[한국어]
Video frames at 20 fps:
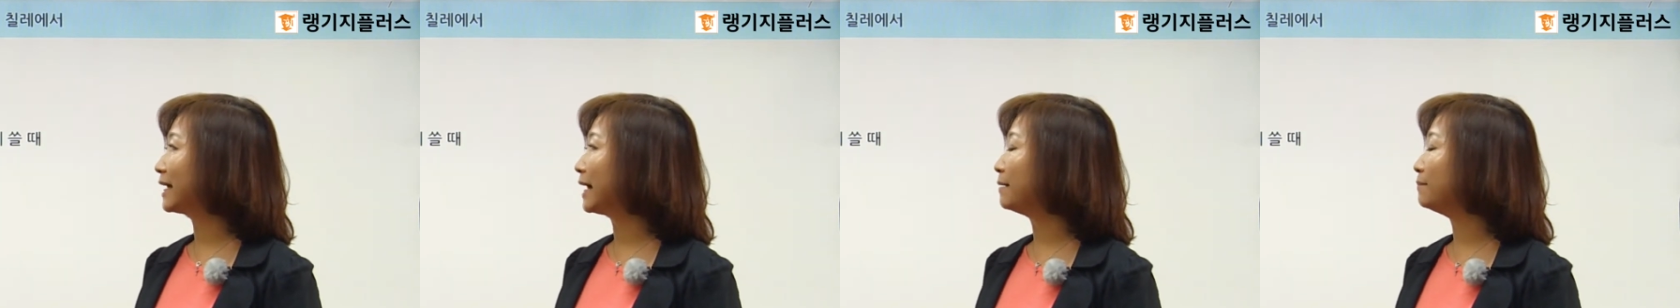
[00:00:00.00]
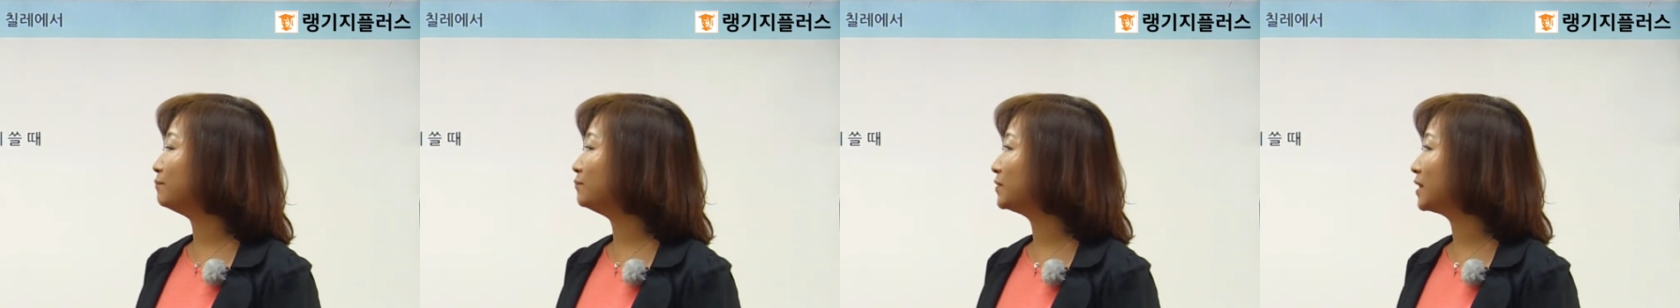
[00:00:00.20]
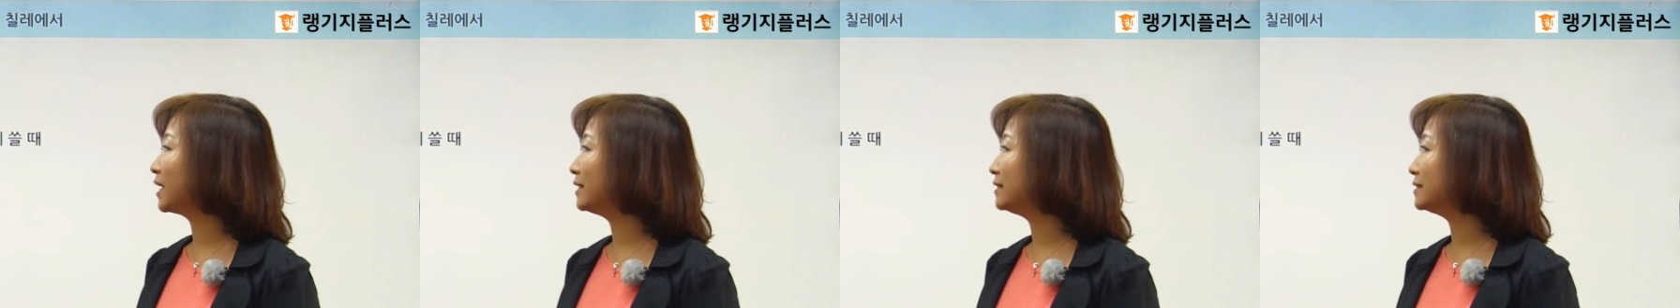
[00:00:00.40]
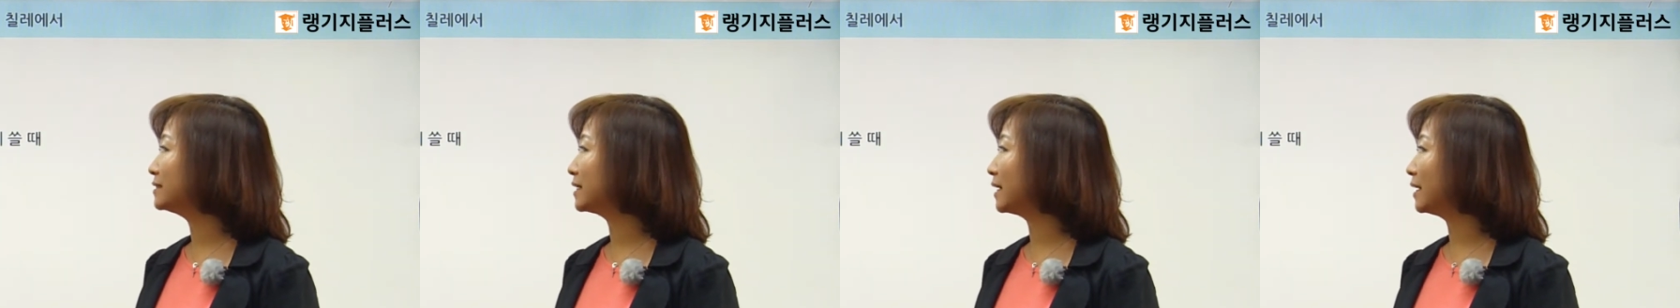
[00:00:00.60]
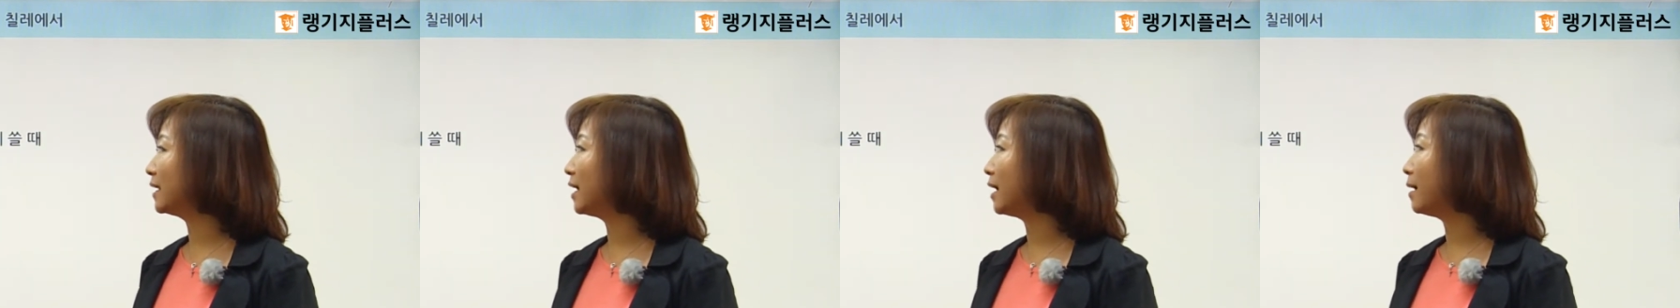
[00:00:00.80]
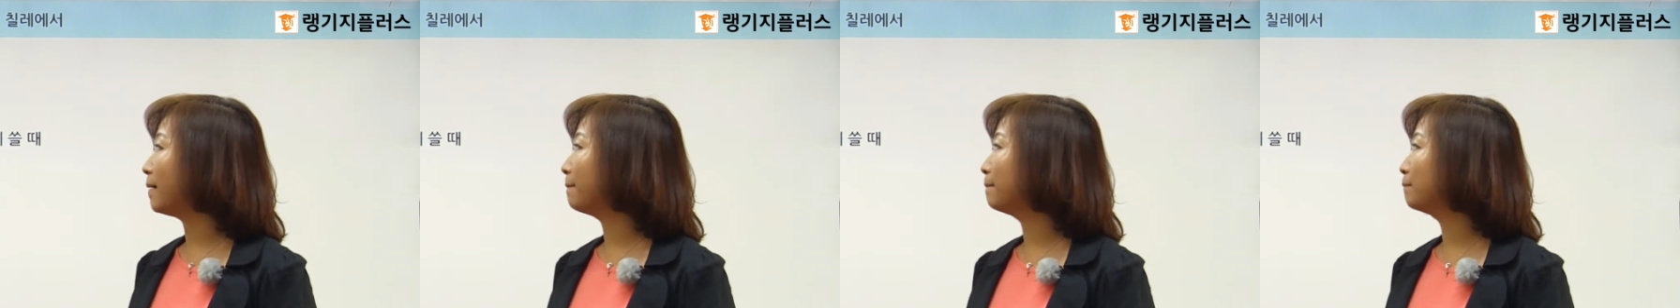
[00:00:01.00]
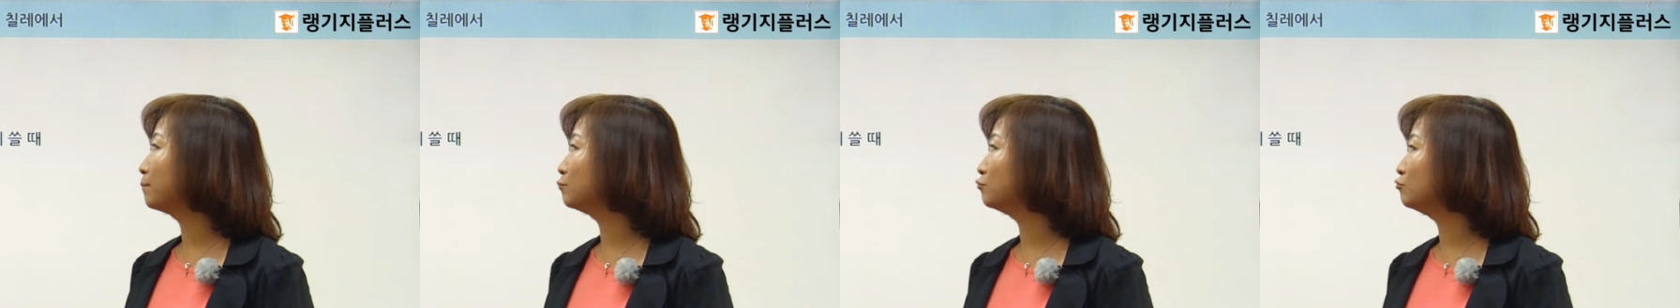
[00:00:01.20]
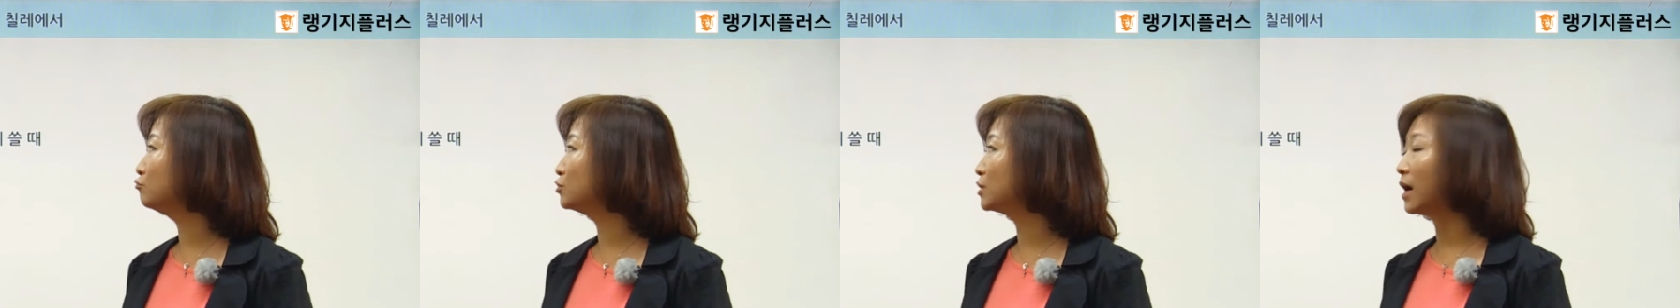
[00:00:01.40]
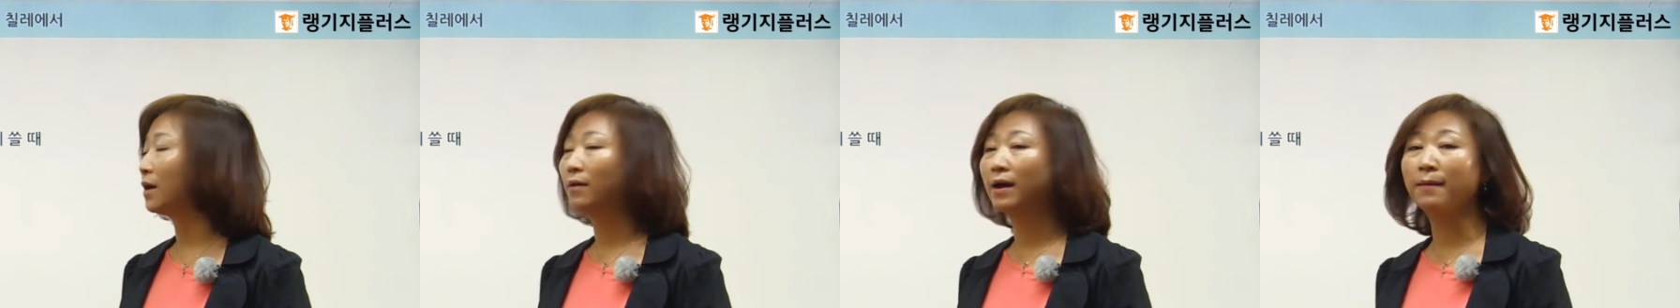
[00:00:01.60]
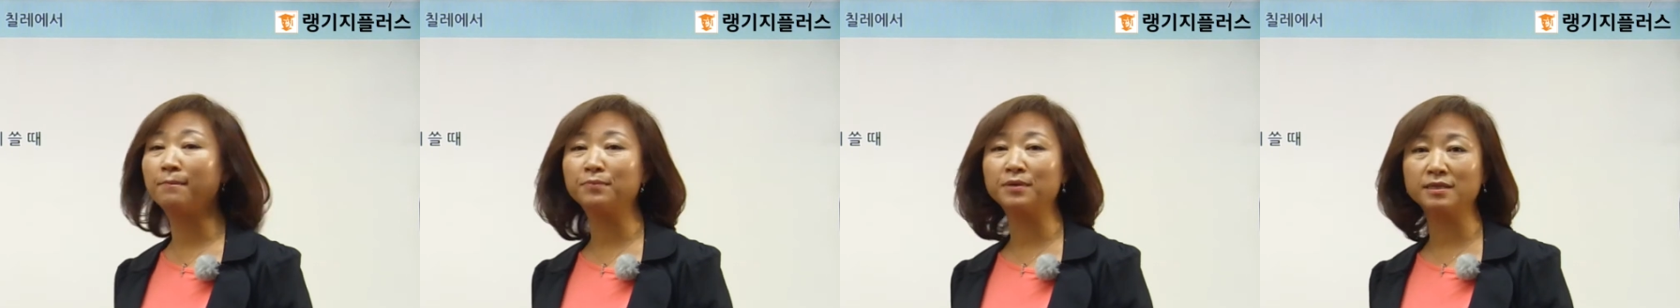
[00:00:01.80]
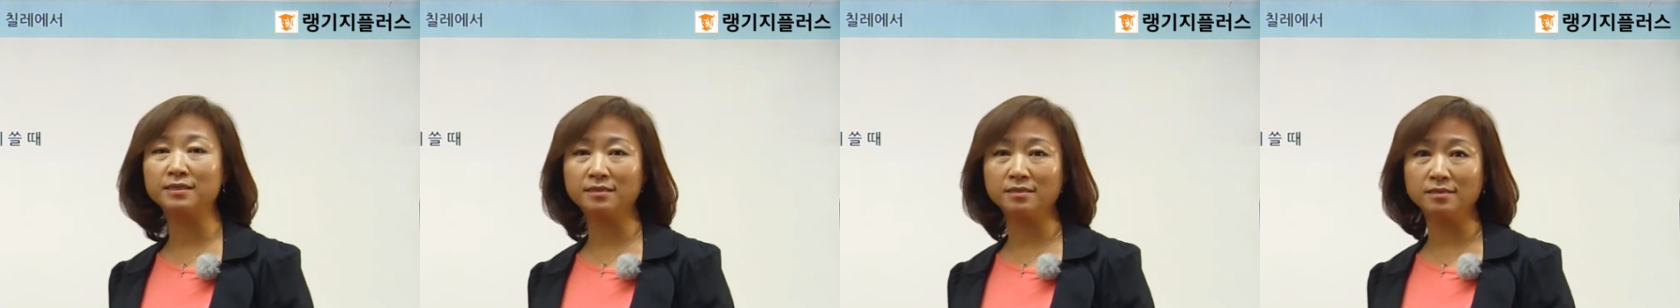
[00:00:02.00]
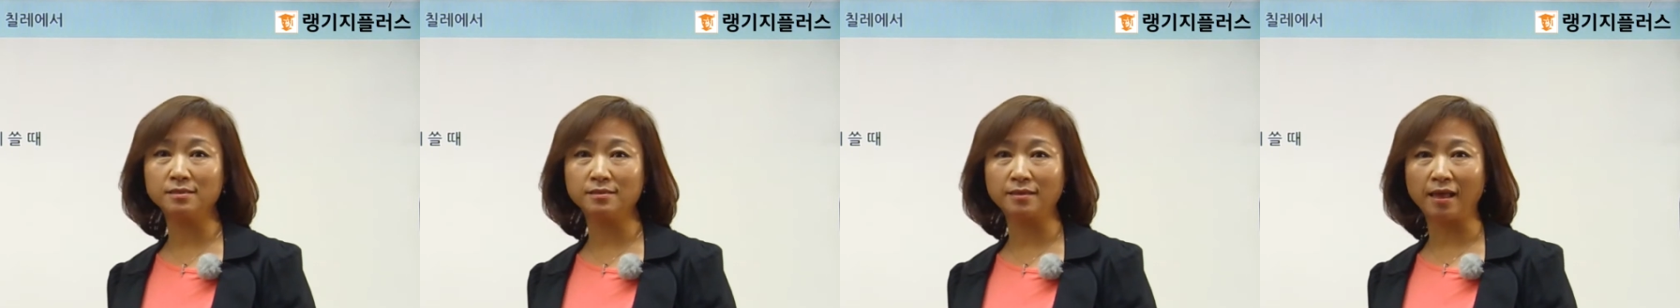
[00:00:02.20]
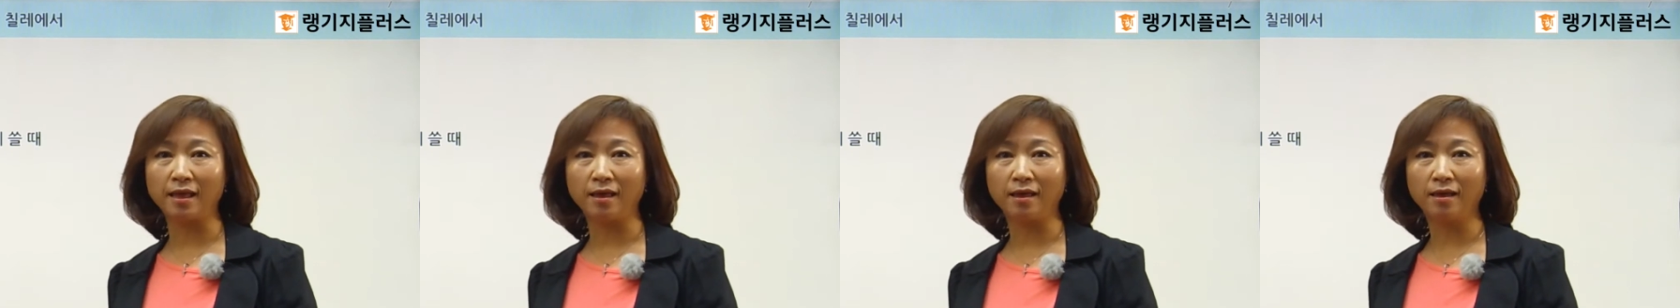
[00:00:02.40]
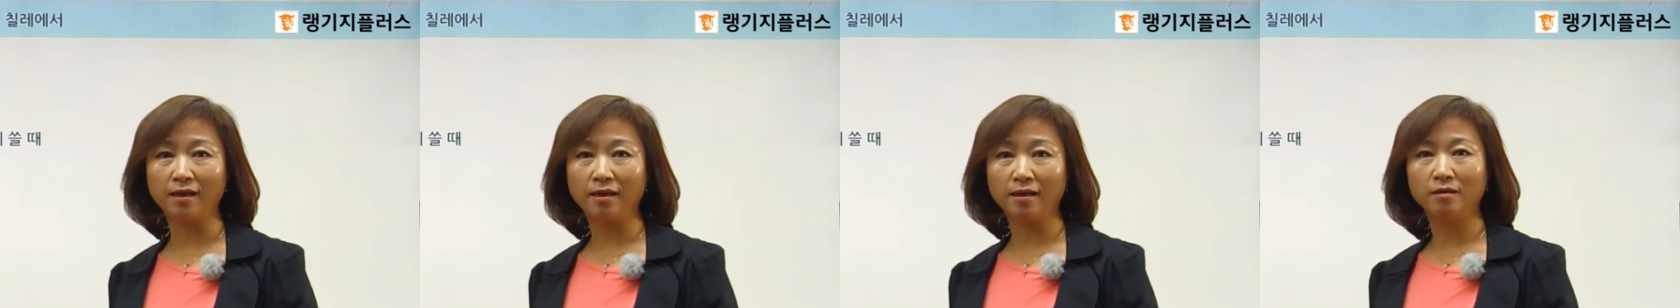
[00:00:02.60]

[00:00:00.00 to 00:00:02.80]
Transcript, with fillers: 감탄사나 부사와 함께 쓸 때